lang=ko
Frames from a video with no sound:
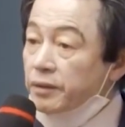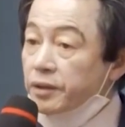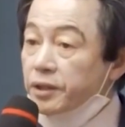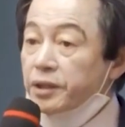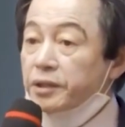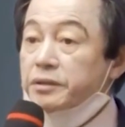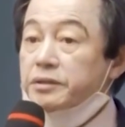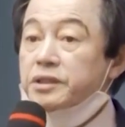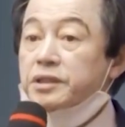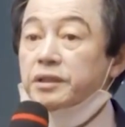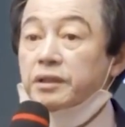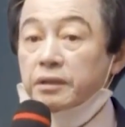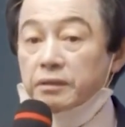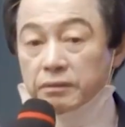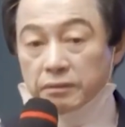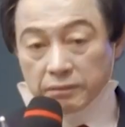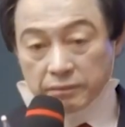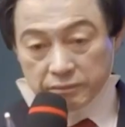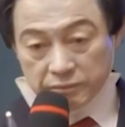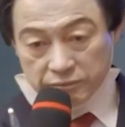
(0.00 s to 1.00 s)
경정
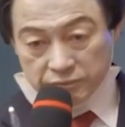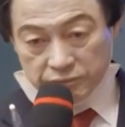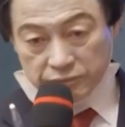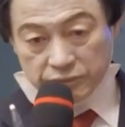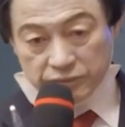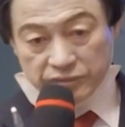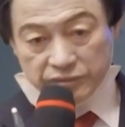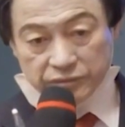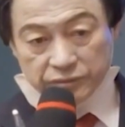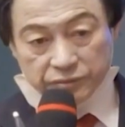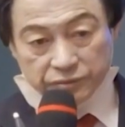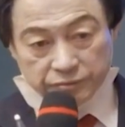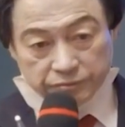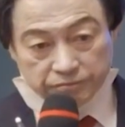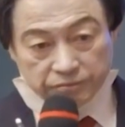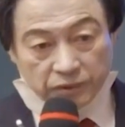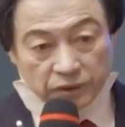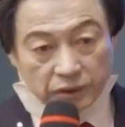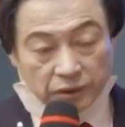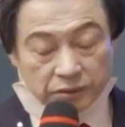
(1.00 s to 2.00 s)

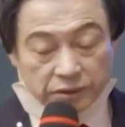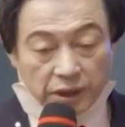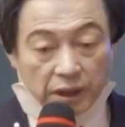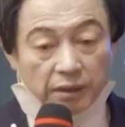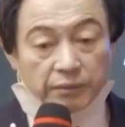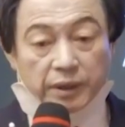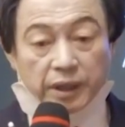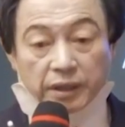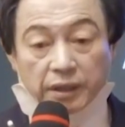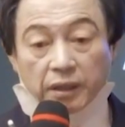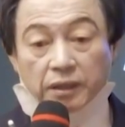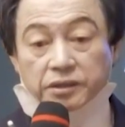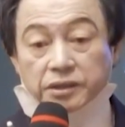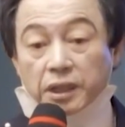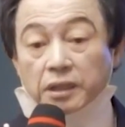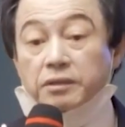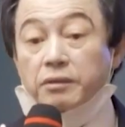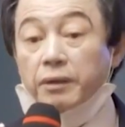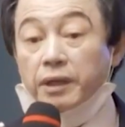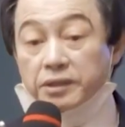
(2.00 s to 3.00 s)
뭐 사람이 하나
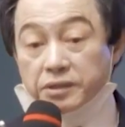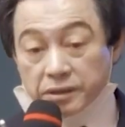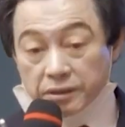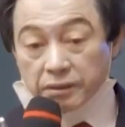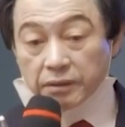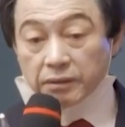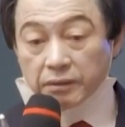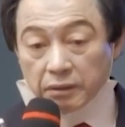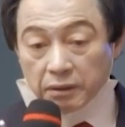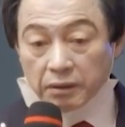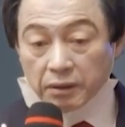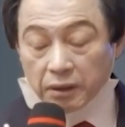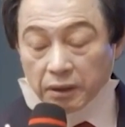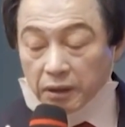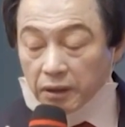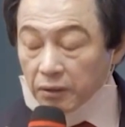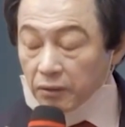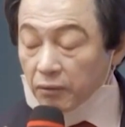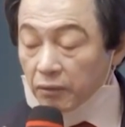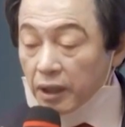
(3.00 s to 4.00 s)
찾아왔죠.
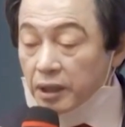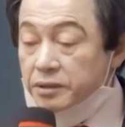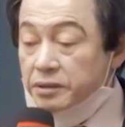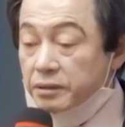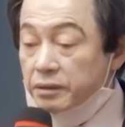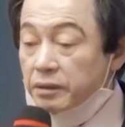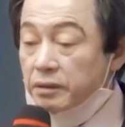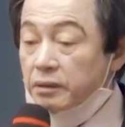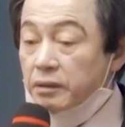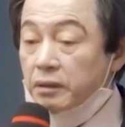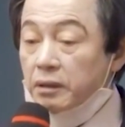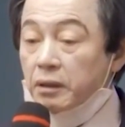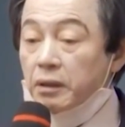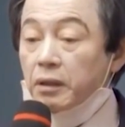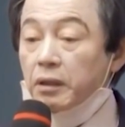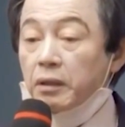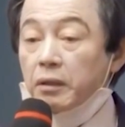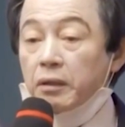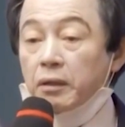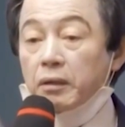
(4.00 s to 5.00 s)
와서
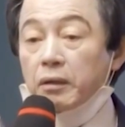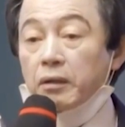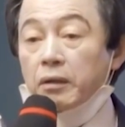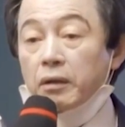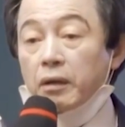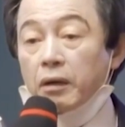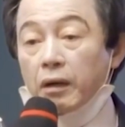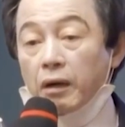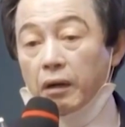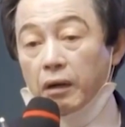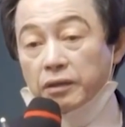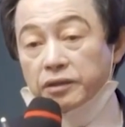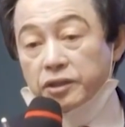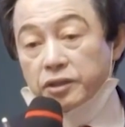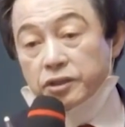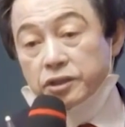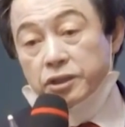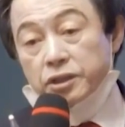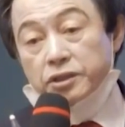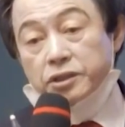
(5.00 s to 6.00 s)

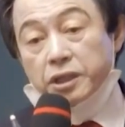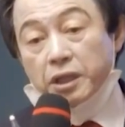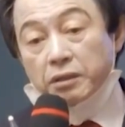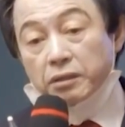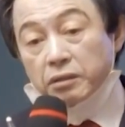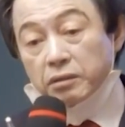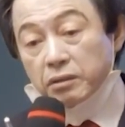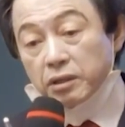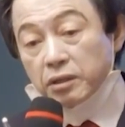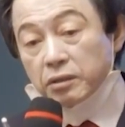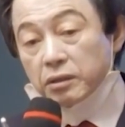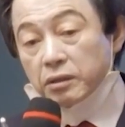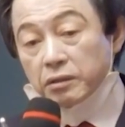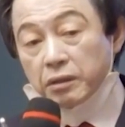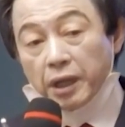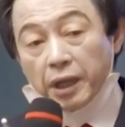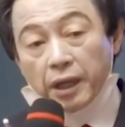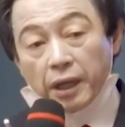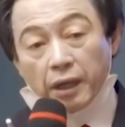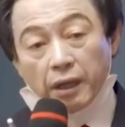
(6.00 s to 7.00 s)
아니 시체는
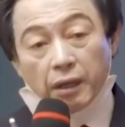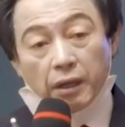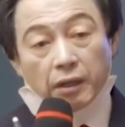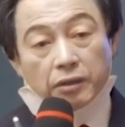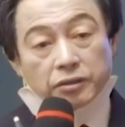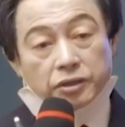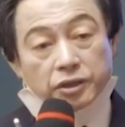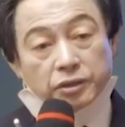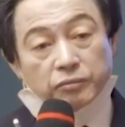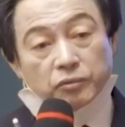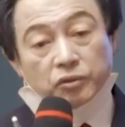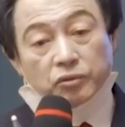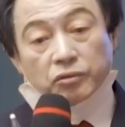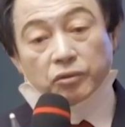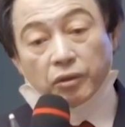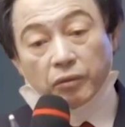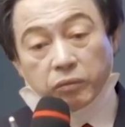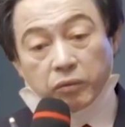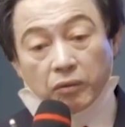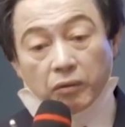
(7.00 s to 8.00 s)
있는데
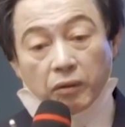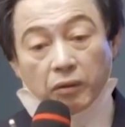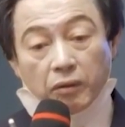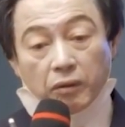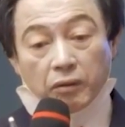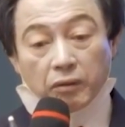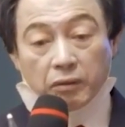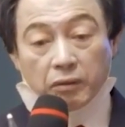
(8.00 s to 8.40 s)
지문도 없고